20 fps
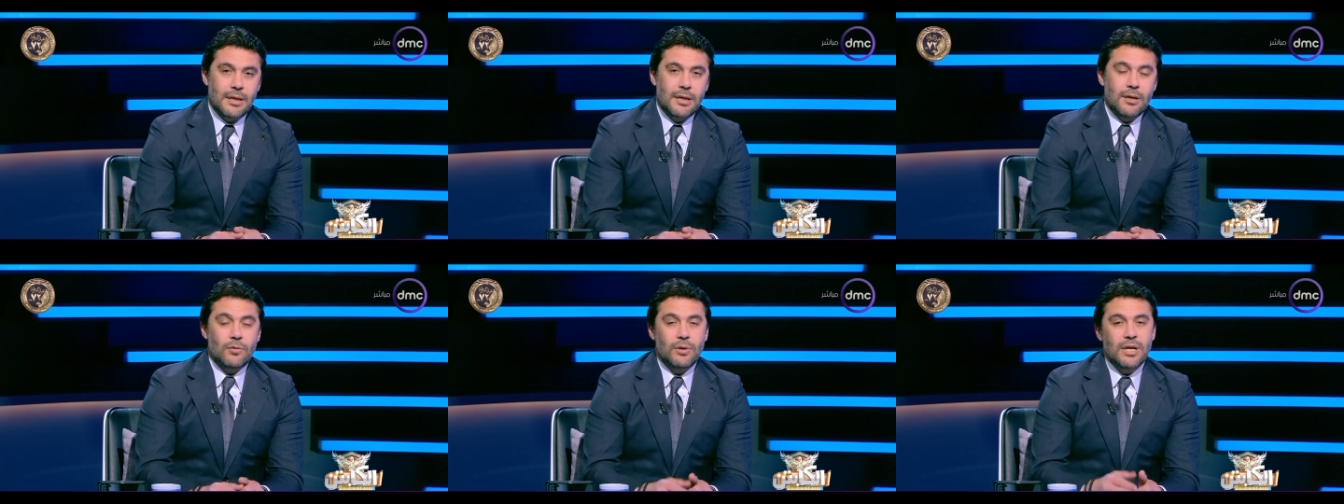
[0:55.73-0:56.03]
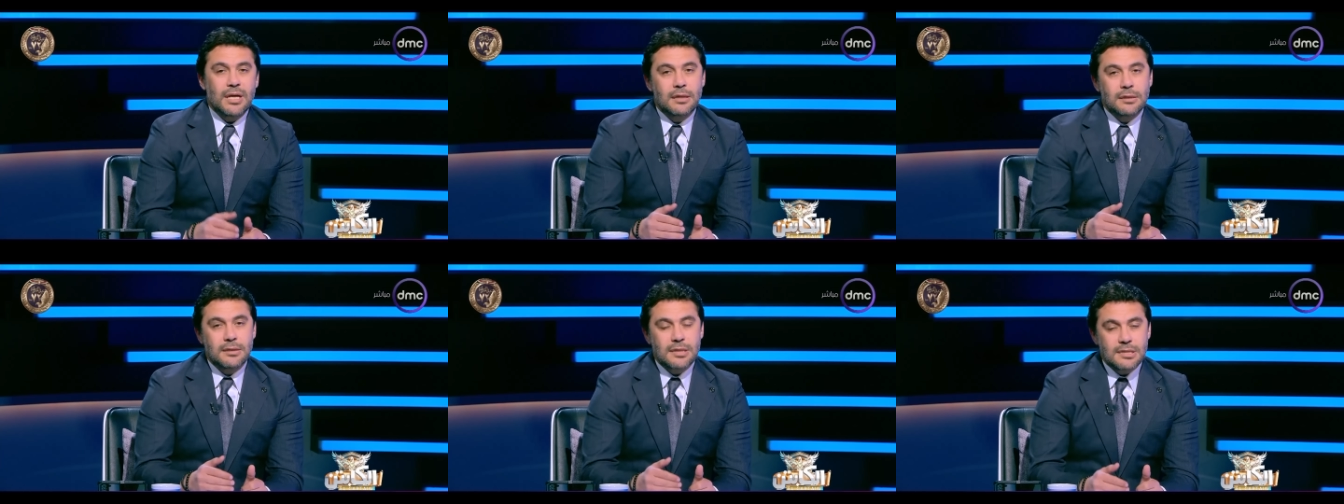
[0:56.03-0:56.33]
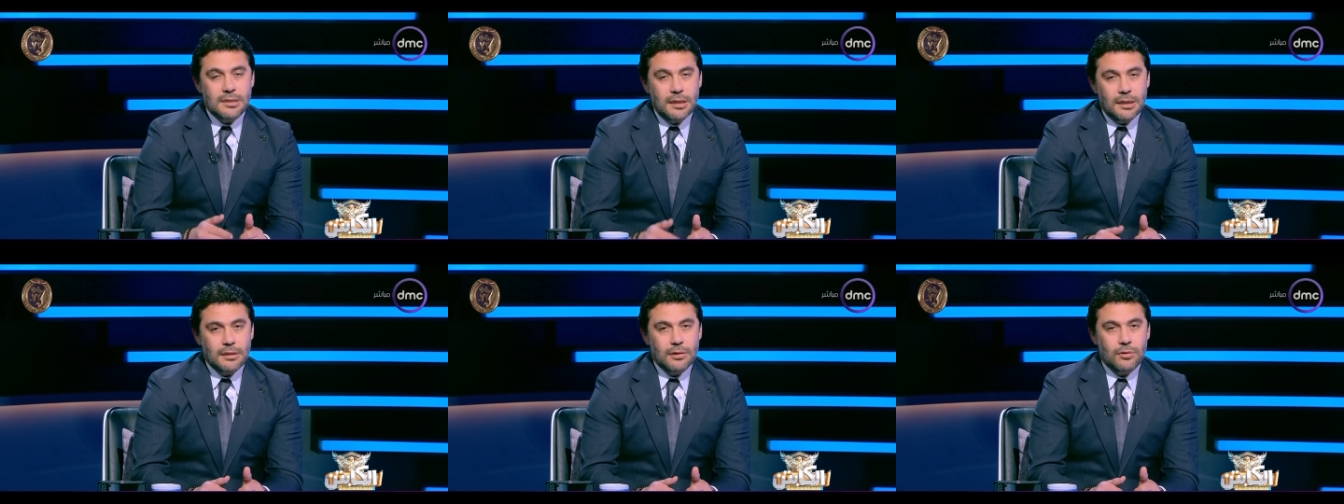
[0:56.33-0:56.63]
ولكن
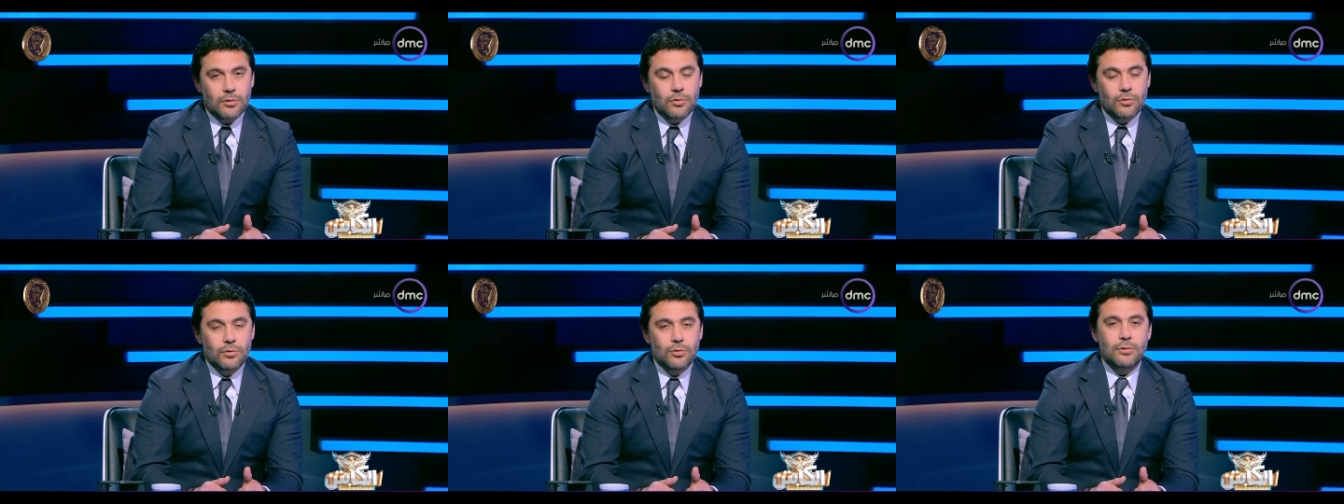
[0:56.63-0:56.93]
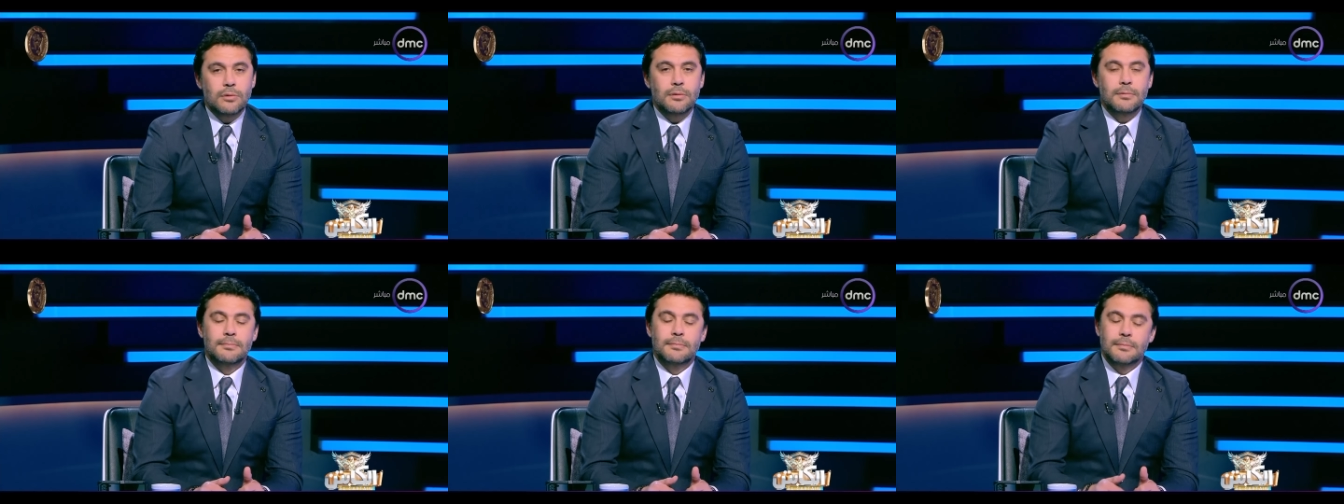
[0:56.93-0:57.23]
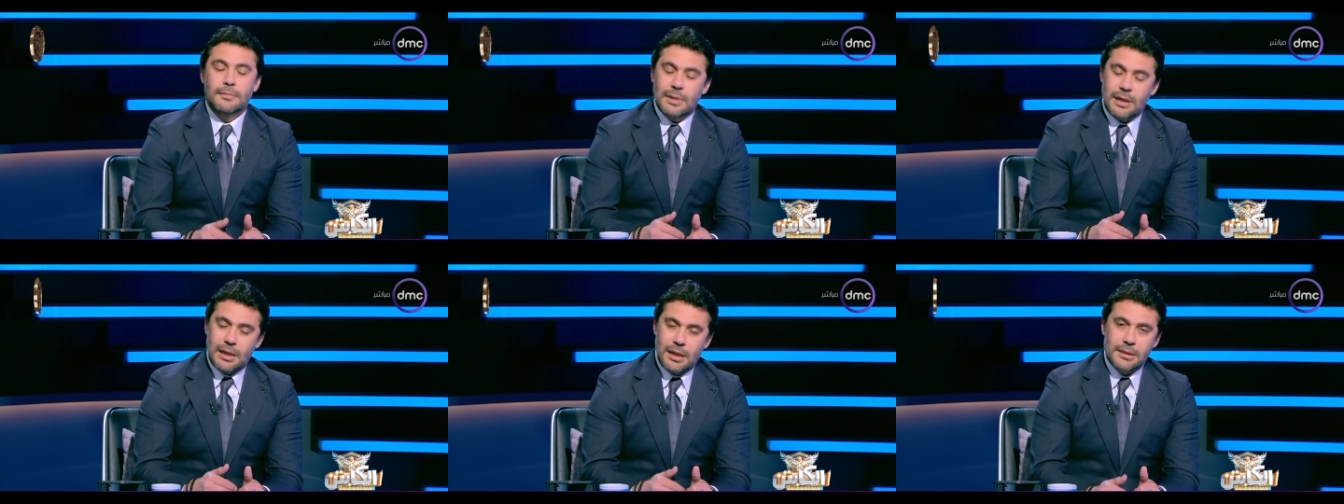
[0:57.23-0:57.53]
نستحق الخروج
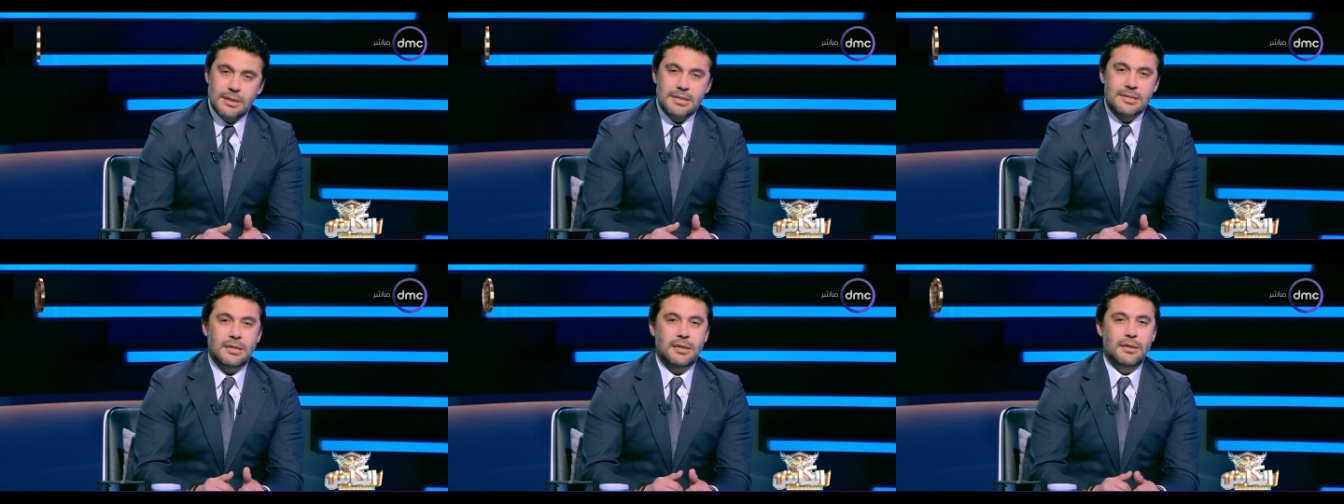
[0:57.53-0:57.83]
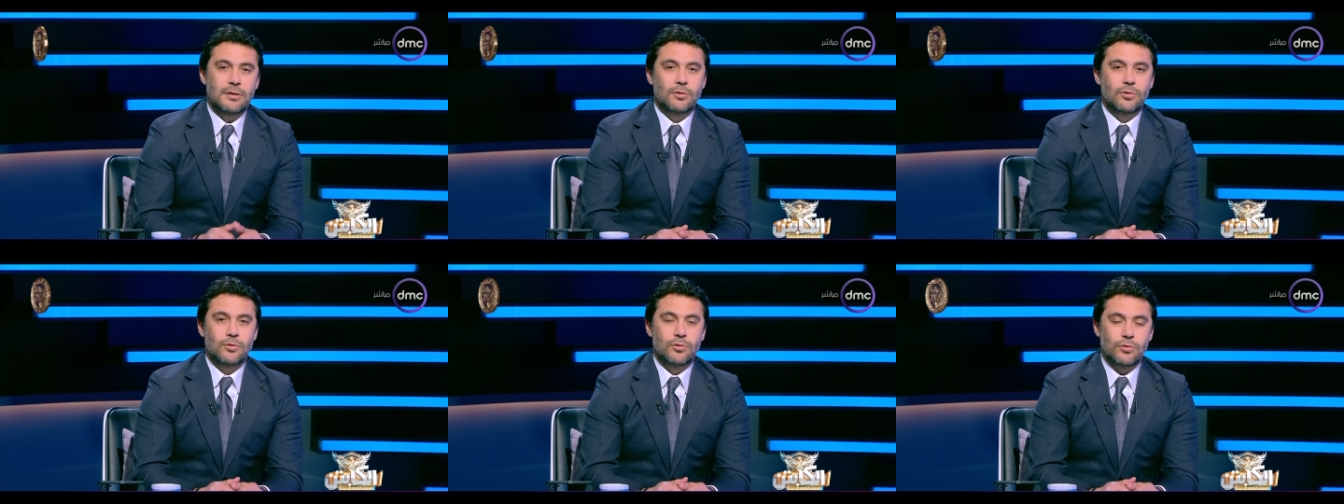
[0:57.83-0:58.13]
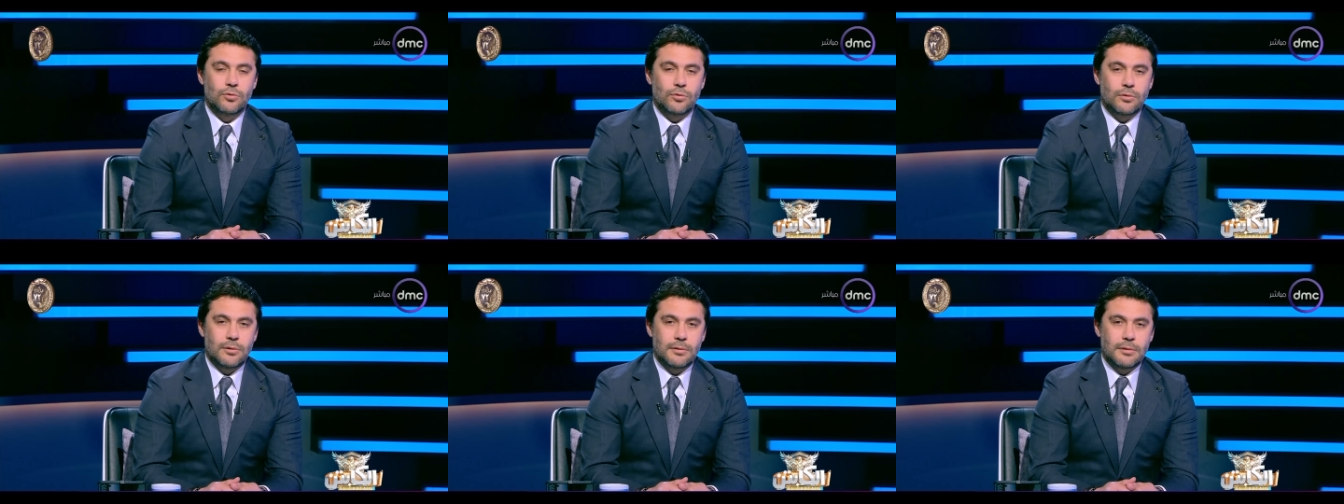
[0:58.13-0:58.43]
اه نستحق
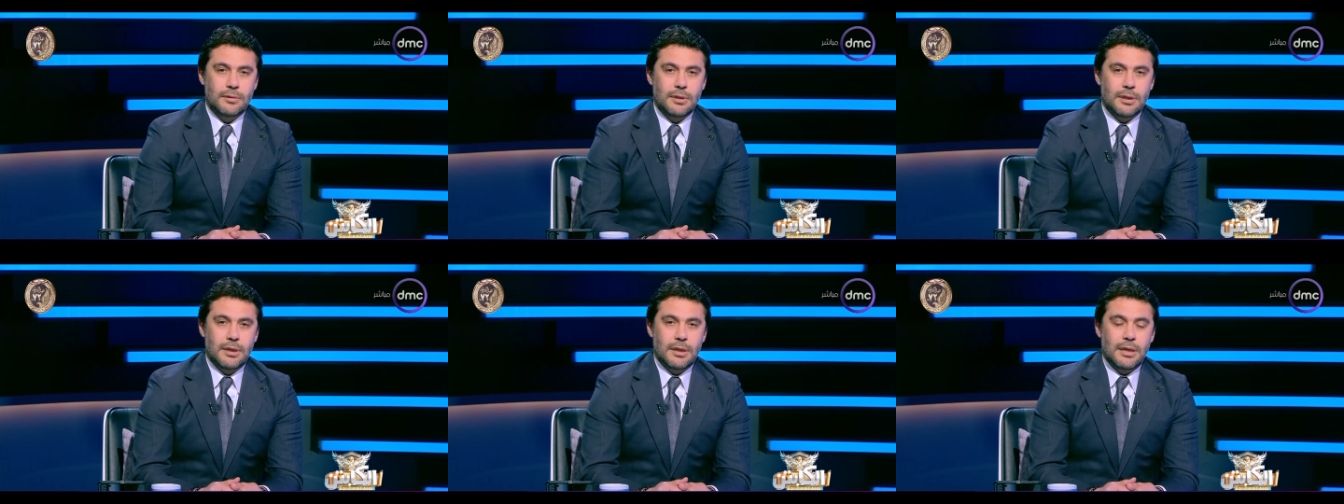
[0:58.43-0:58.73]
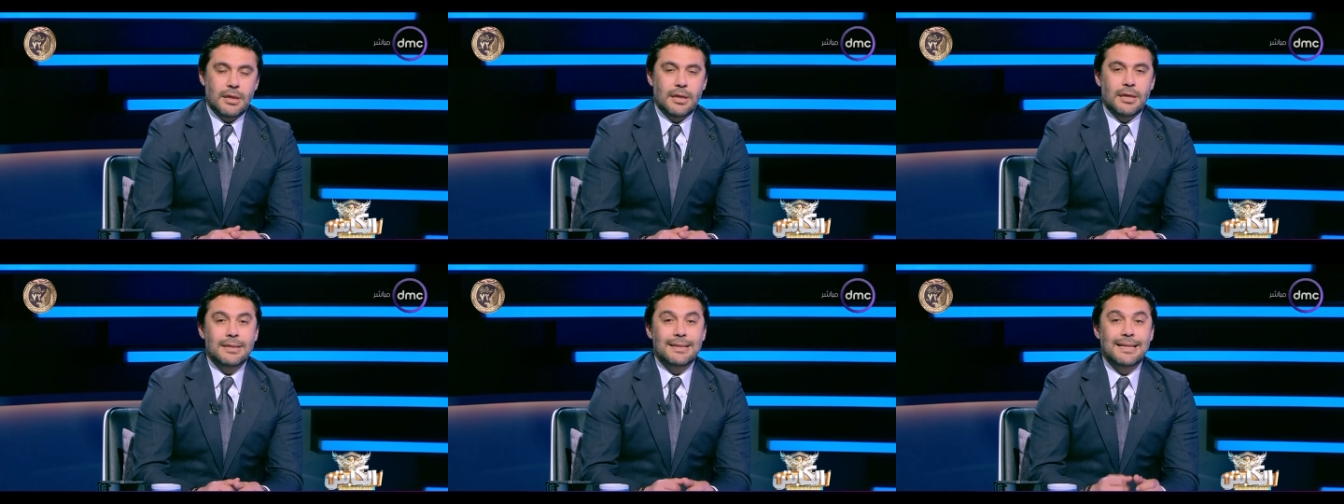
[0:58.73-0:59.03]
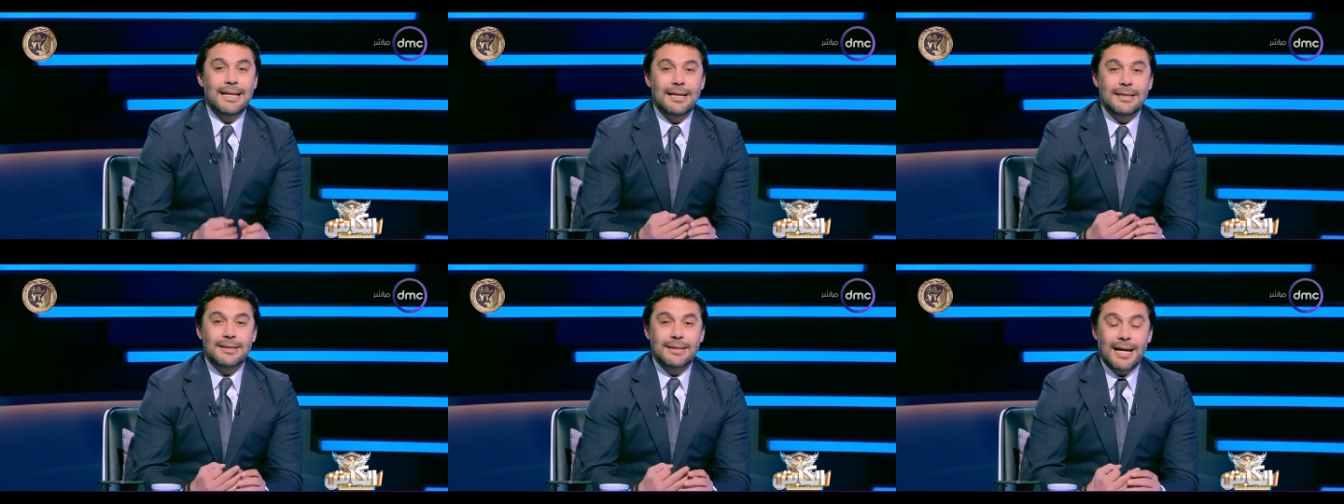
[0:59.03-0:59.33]
الخروج
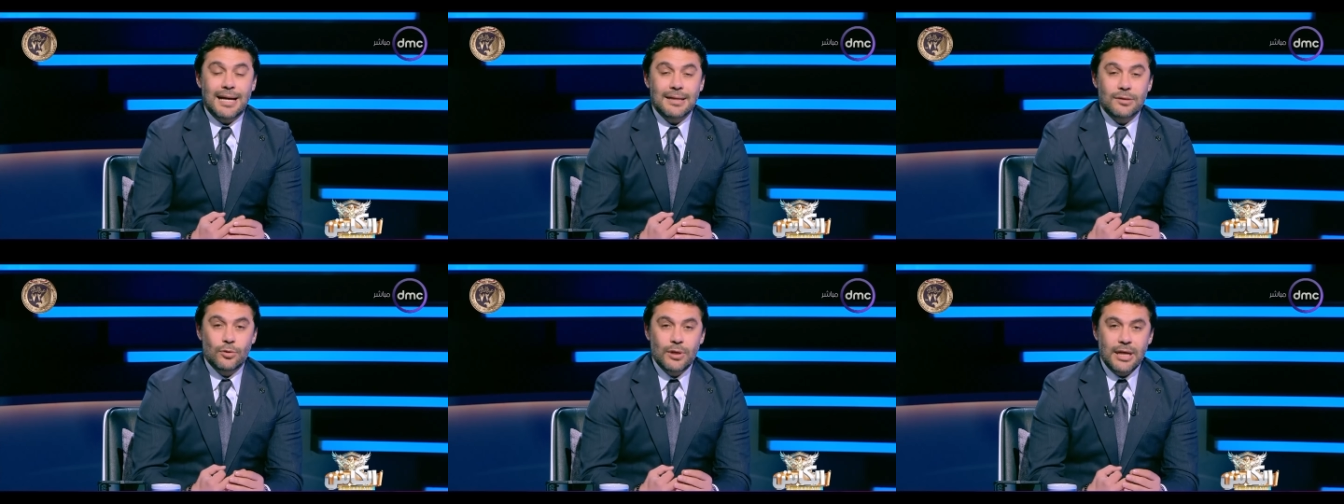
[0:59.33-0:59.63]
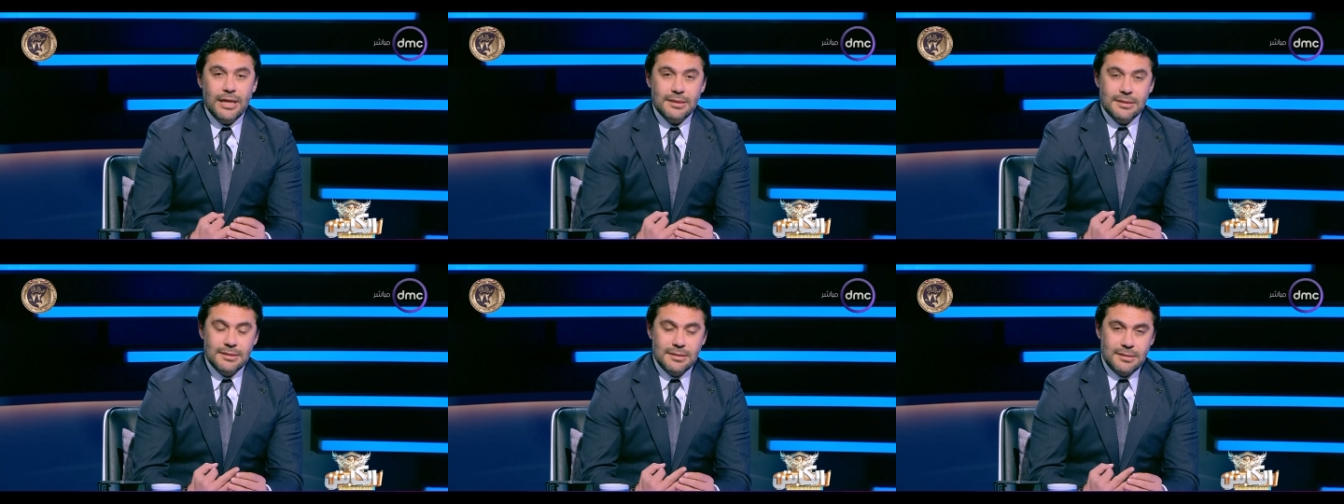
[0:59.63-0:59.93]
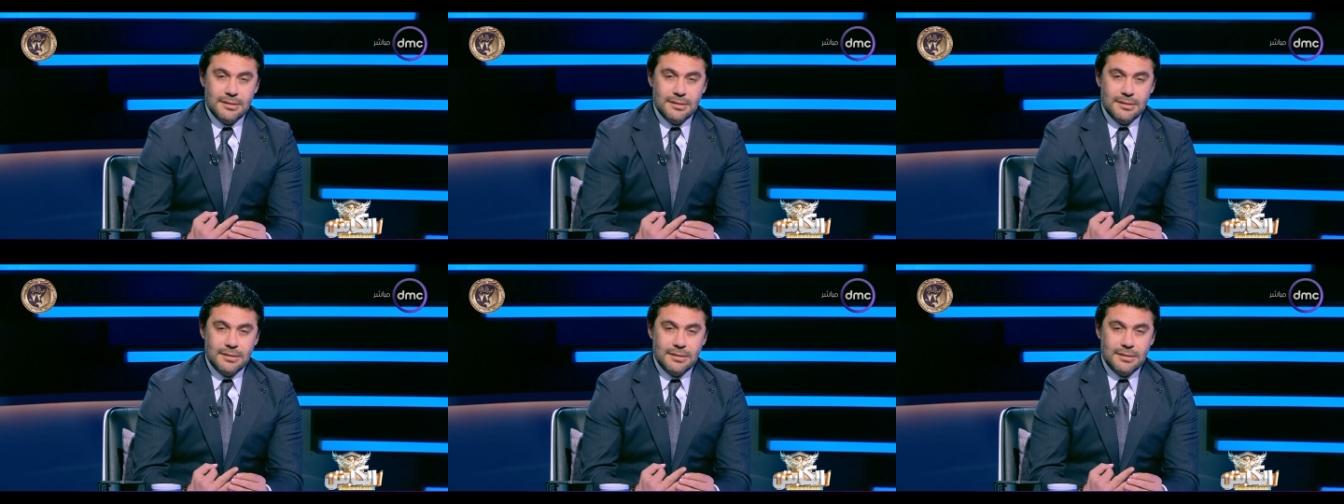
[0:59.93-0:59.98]
ثلاث تعادلات